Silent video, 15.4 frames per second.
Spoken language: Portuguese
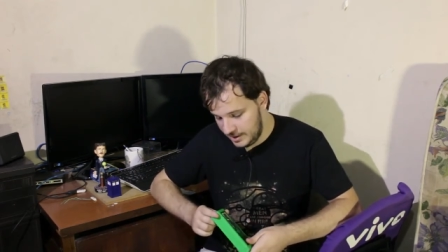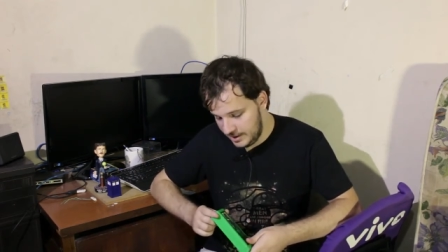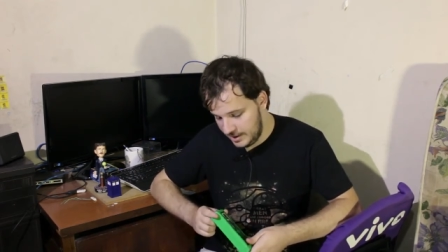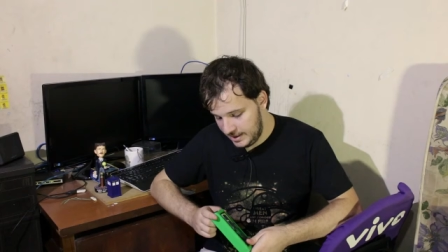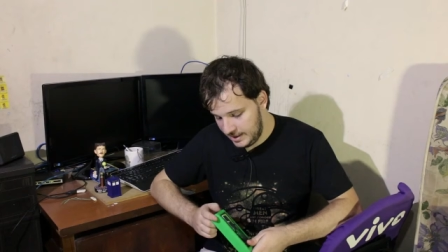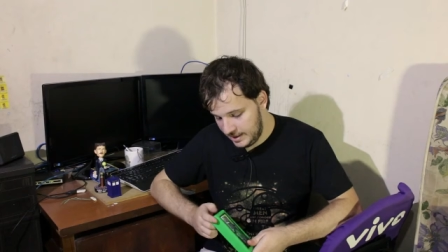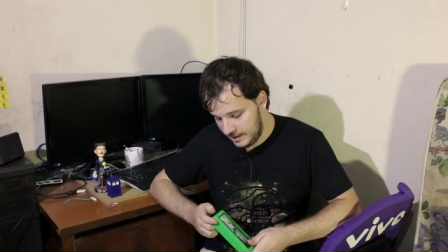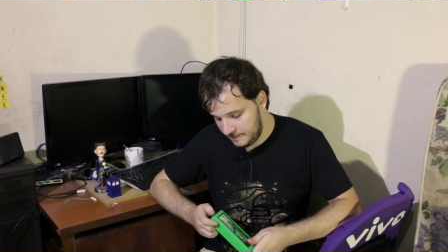
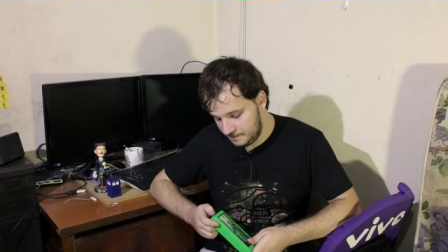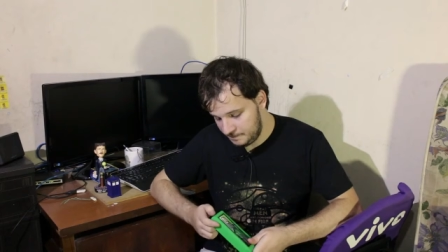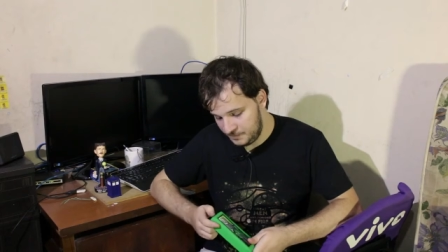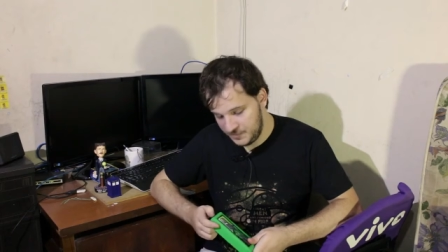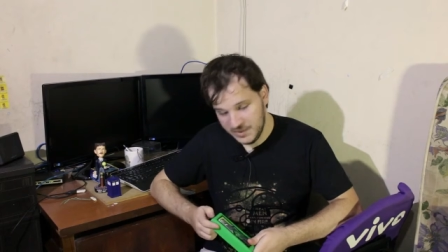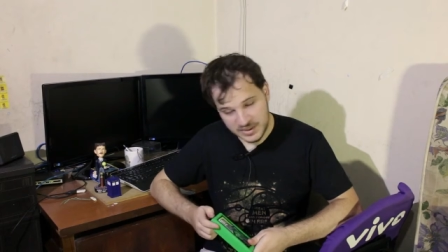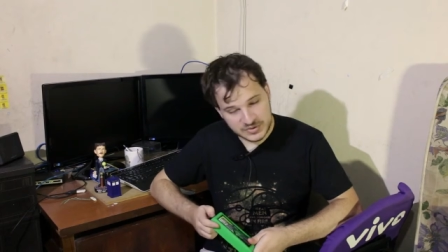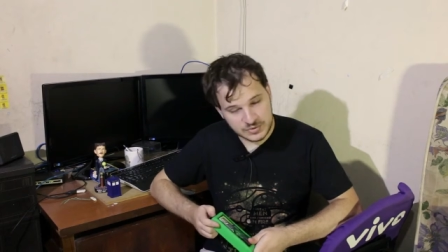É,
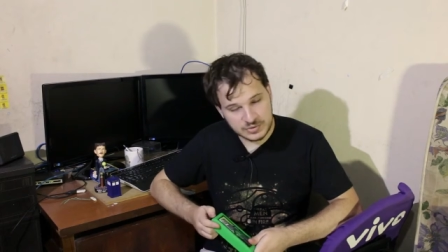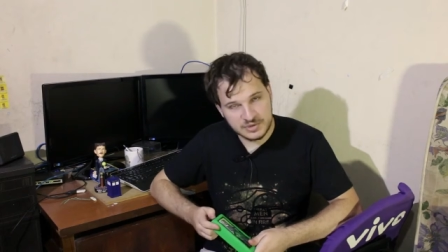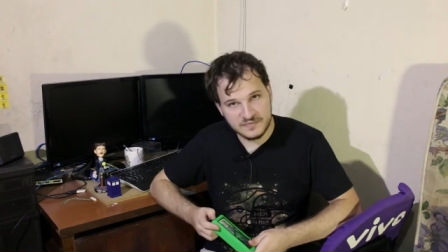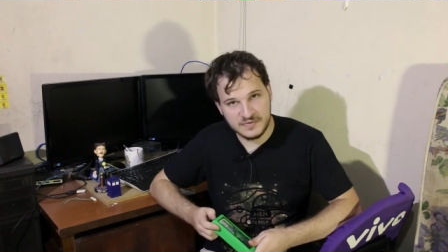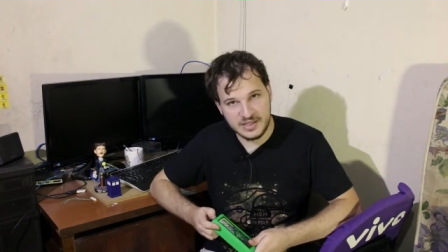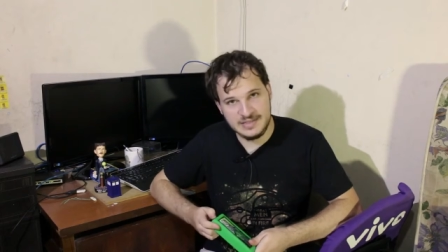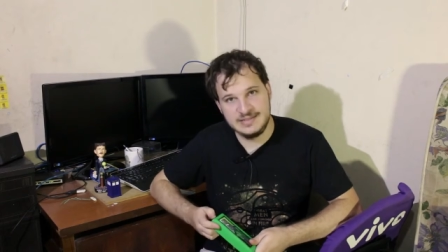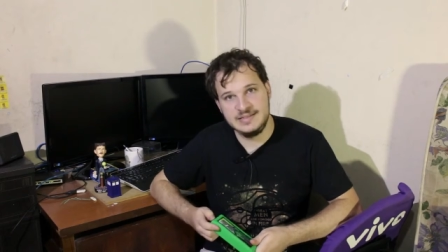isso
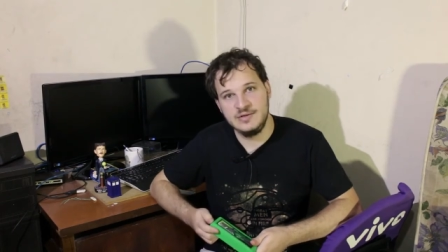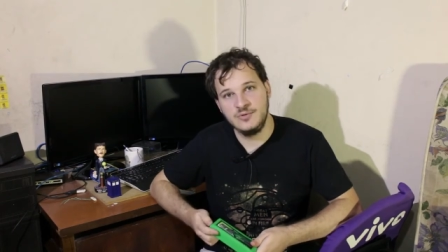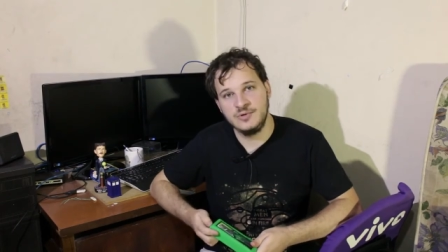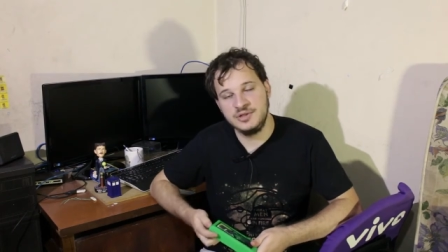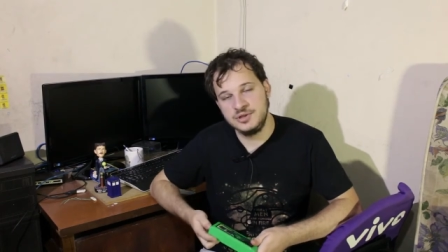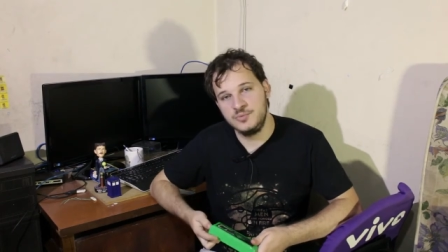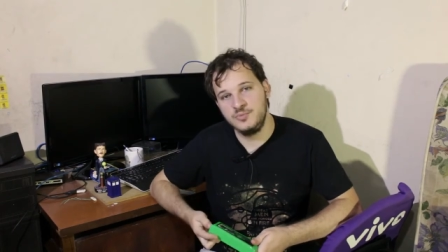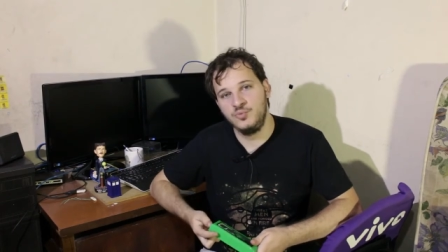diferencia,
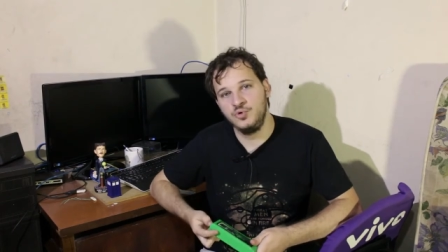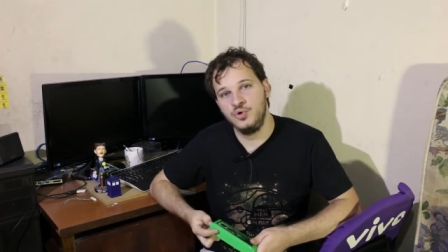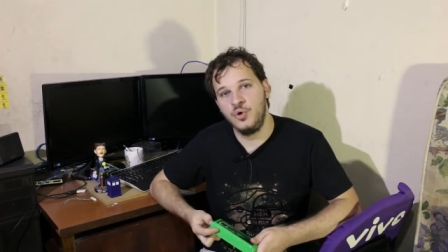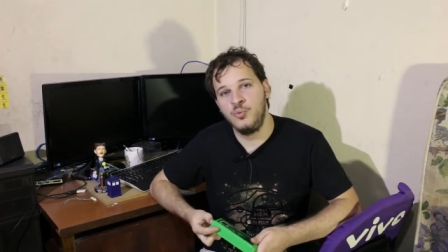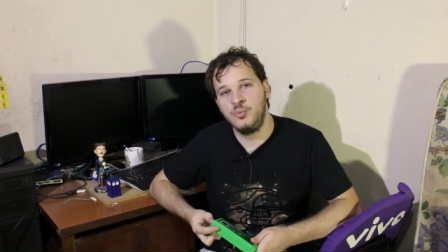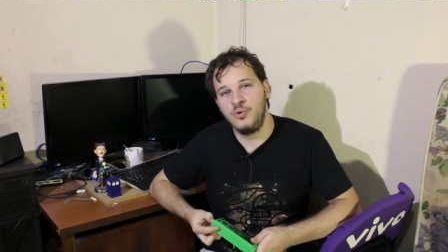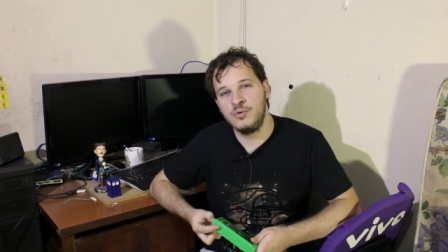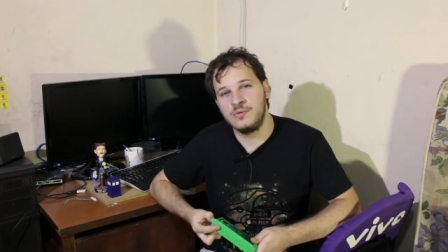
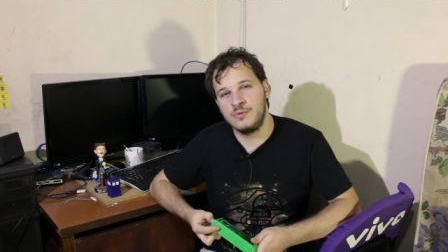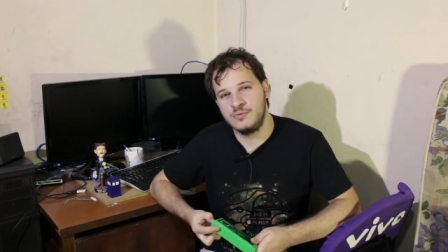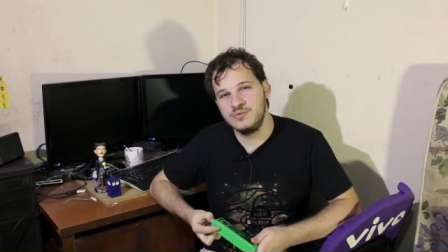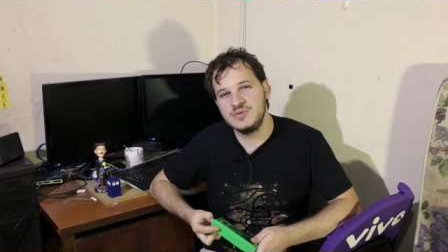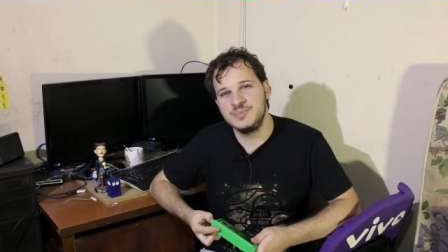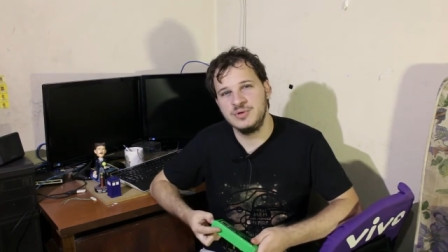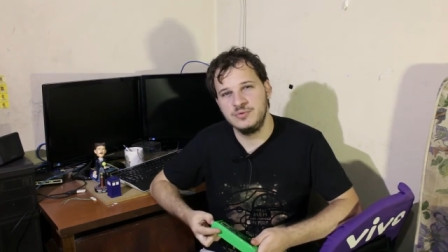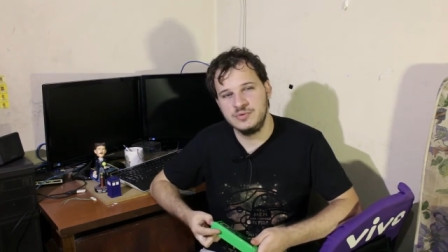mudou um pouco
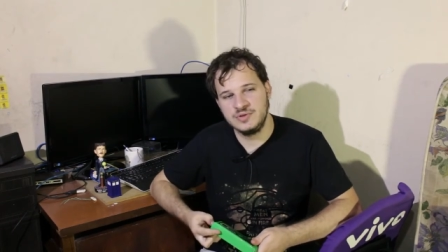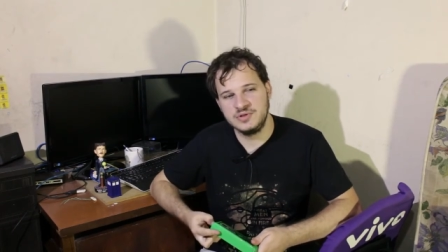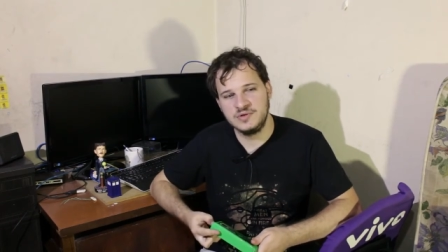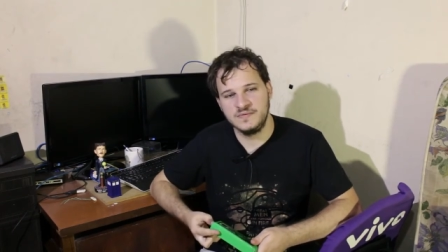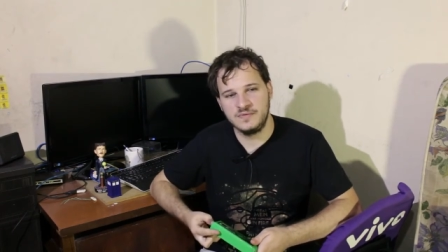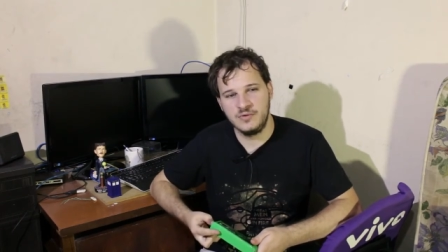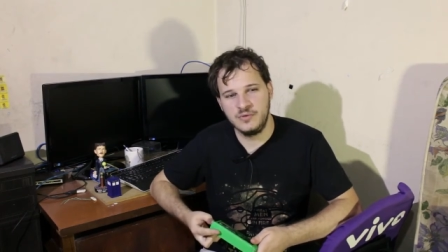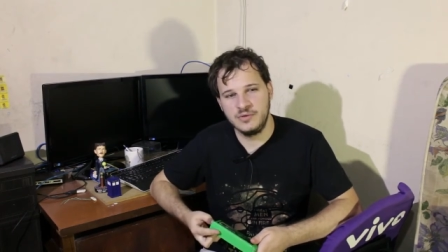alguns minutos
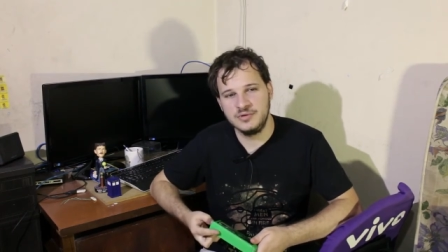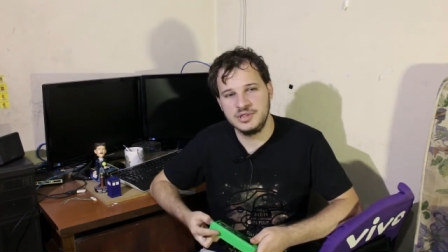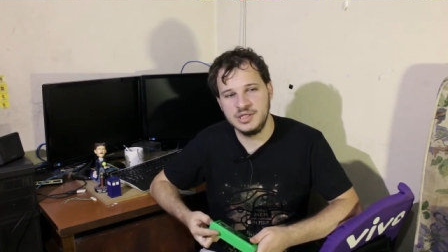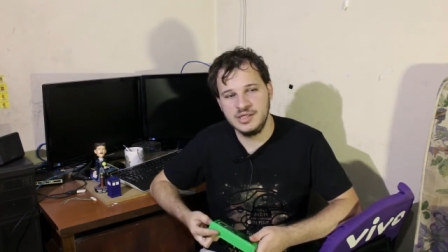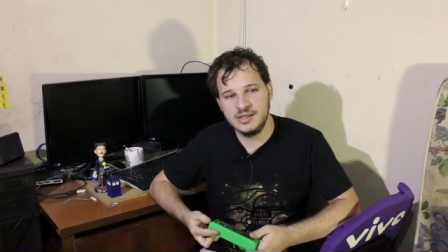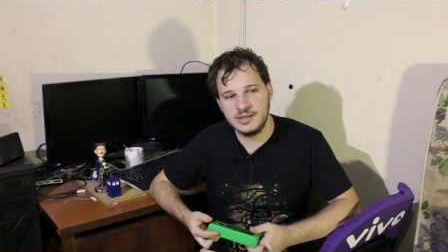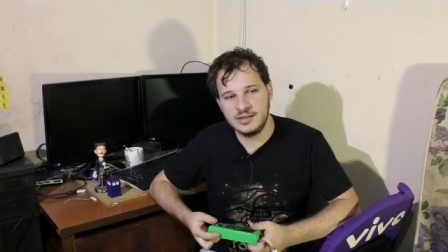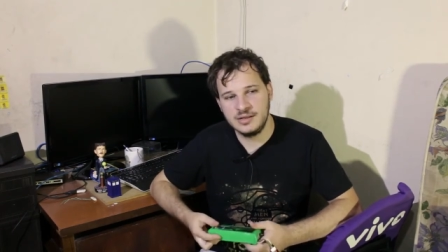de voo. Eu
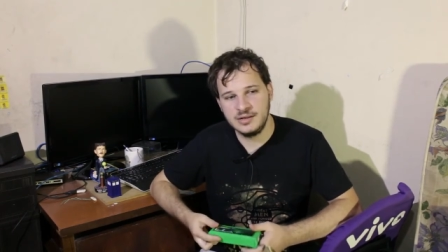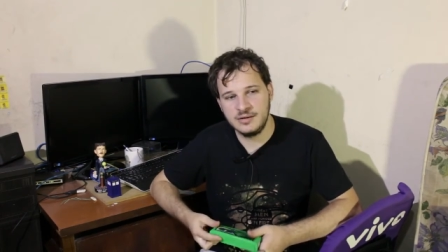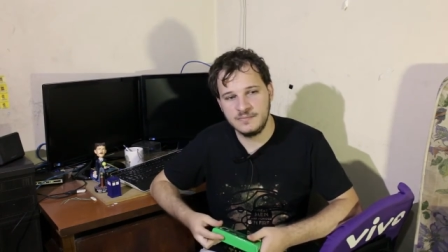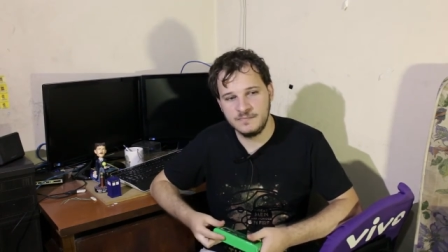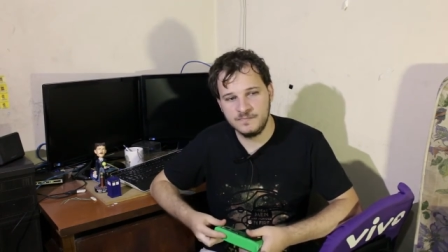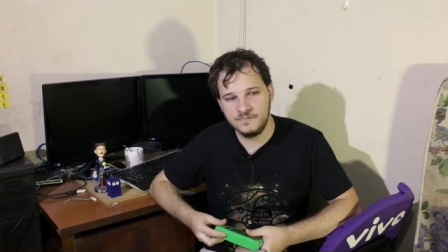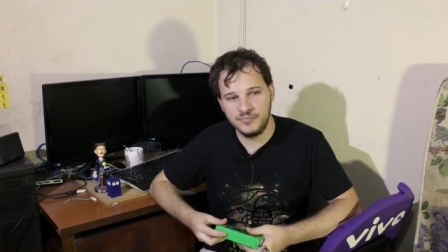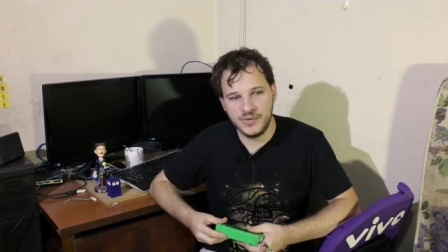diria
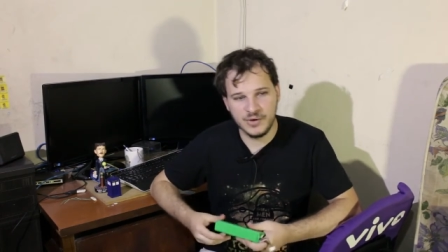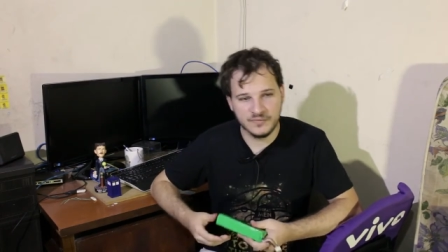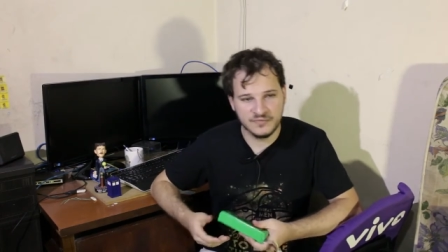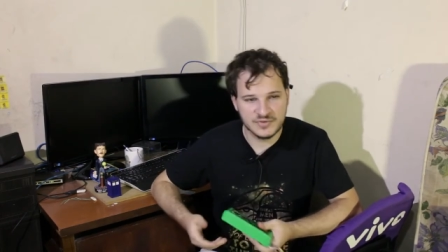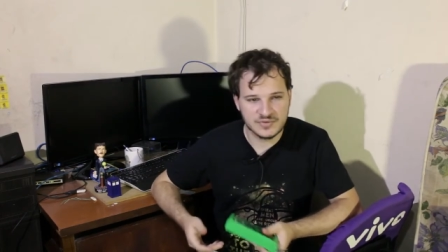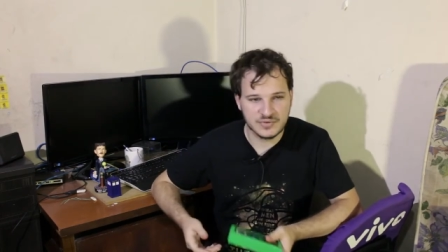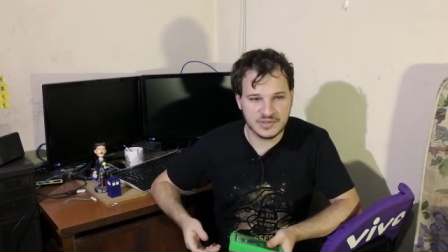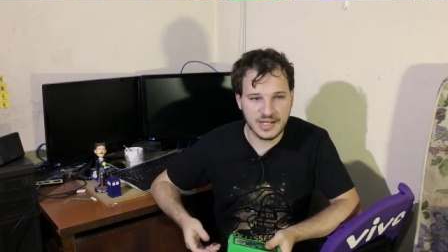que eu fiz o